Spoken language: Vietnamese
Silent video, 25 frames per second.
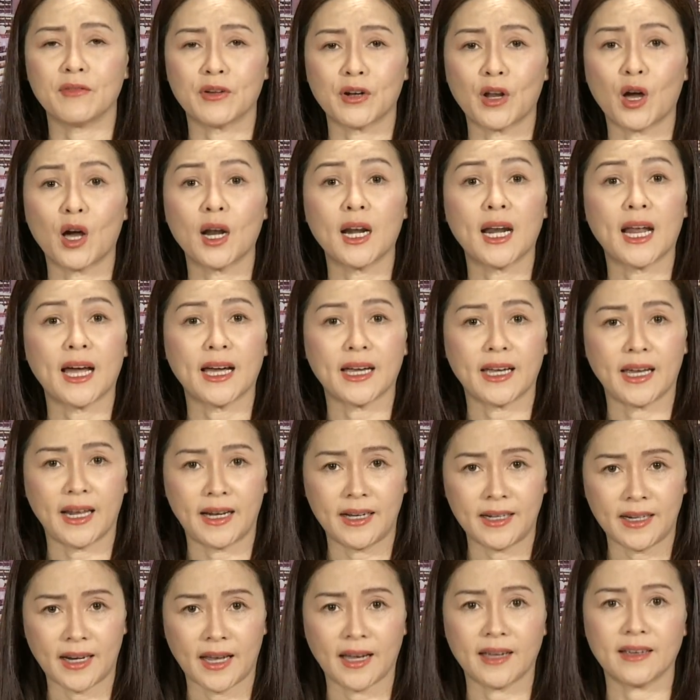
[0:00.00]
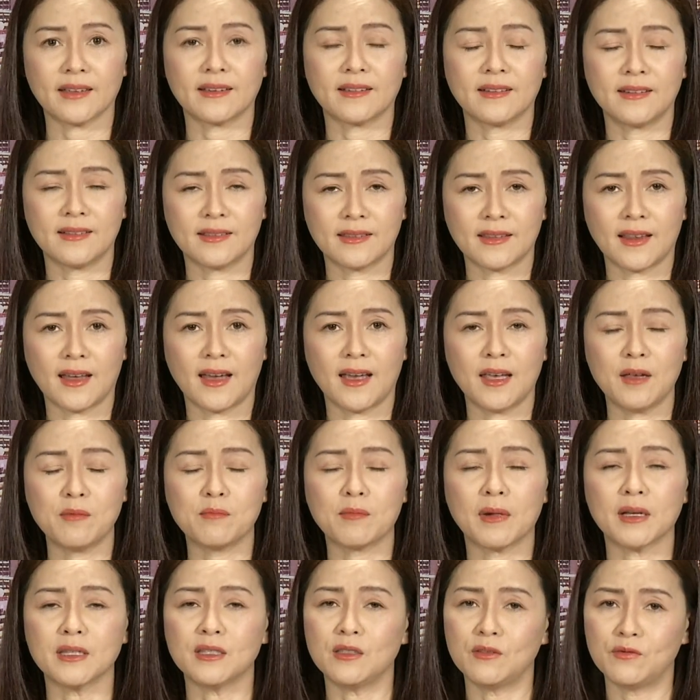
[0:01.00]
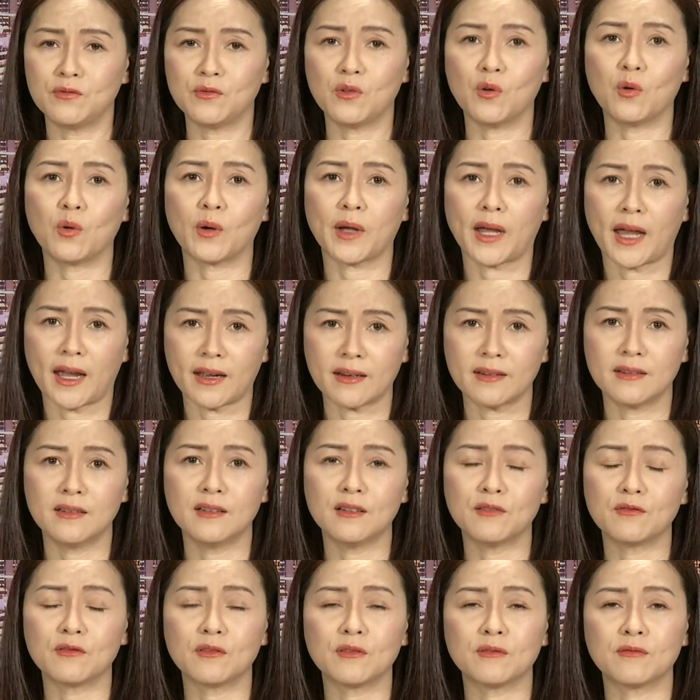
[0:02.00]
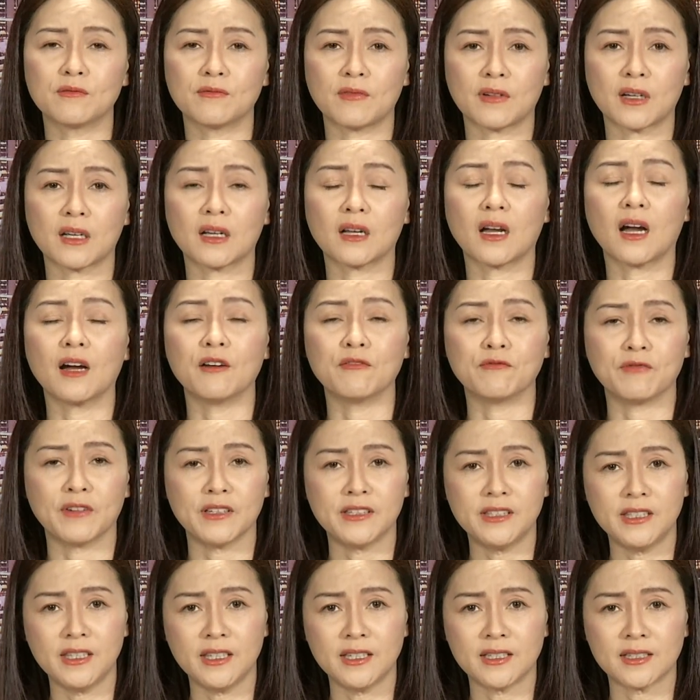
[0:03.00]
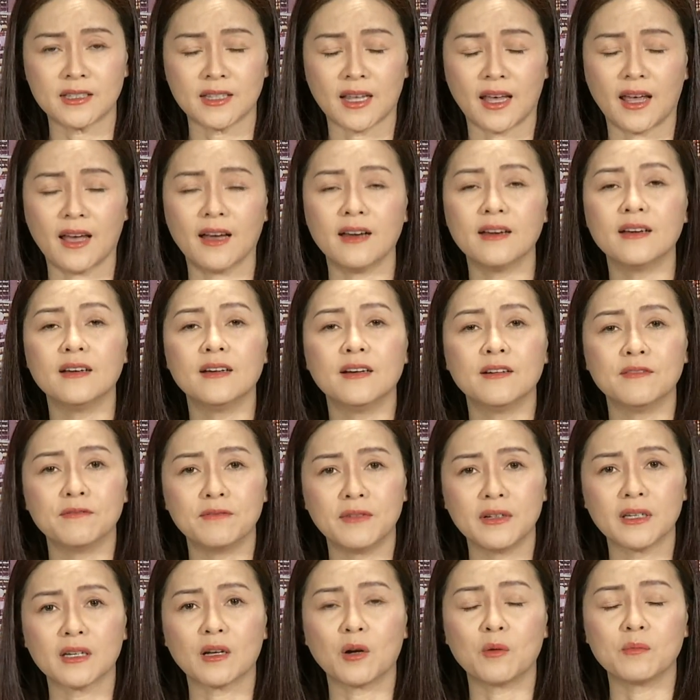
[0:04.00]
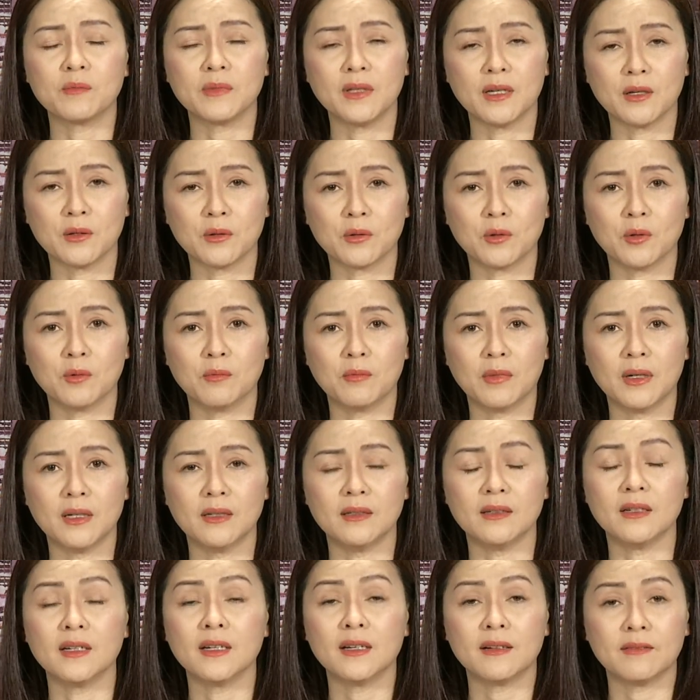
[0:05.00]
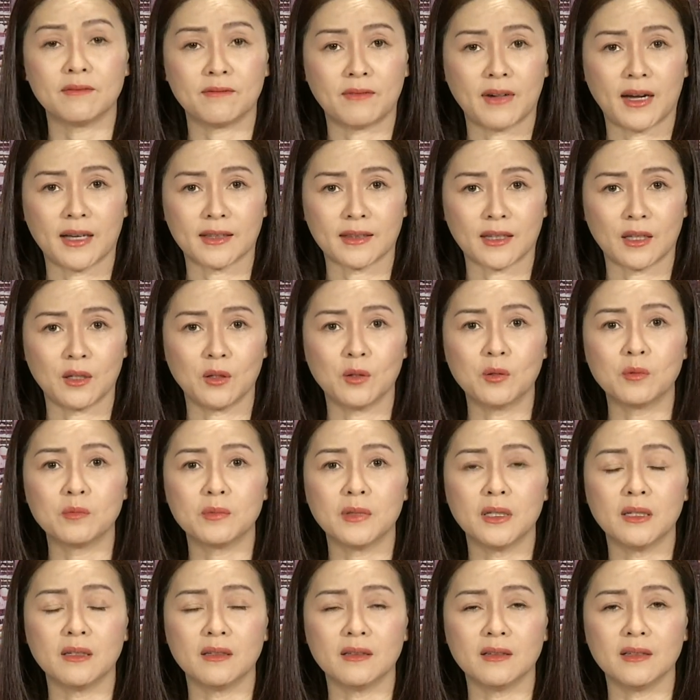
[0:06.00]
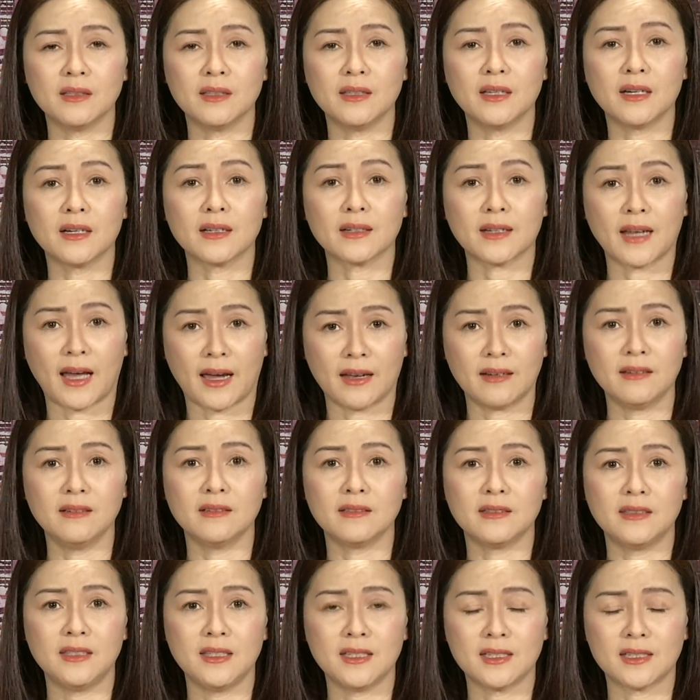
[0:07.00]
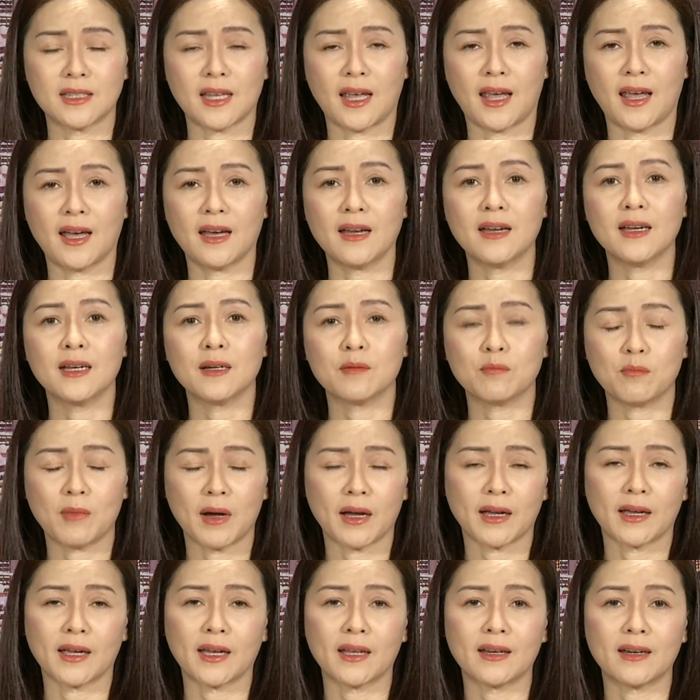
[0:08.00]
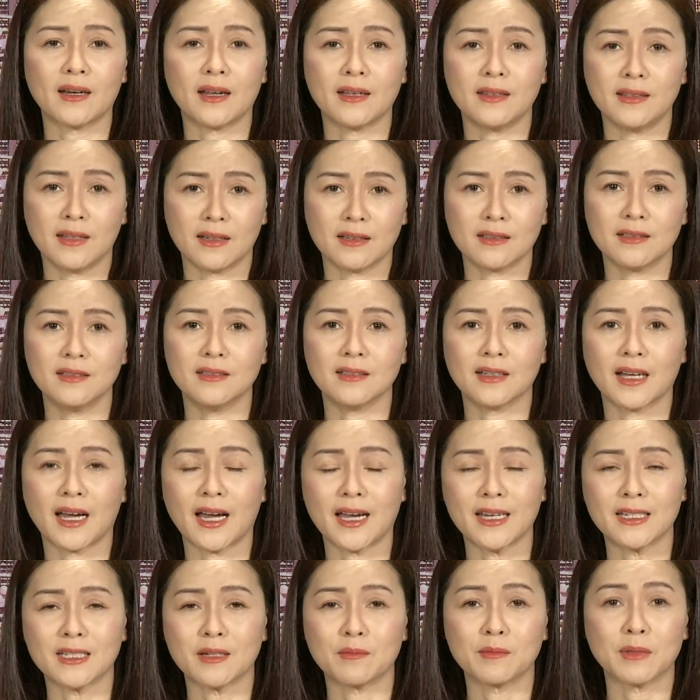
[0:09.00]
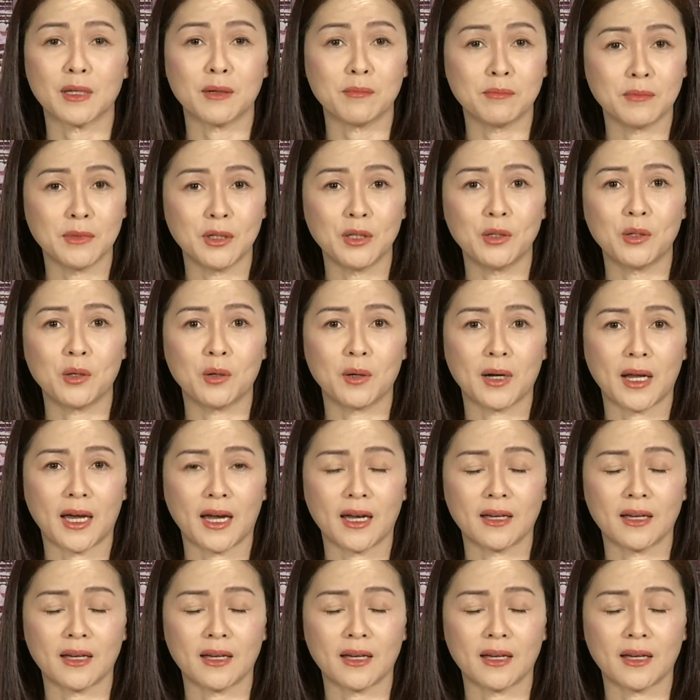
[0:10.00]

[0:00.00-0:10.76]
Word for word: và đó là gánh nặng kinh tế mà chính phủ các nước cần phải chia sẻ với công dân của mình và tại Úc thì người dân đã được chia sẻ bằng cách là nhận được 250 đô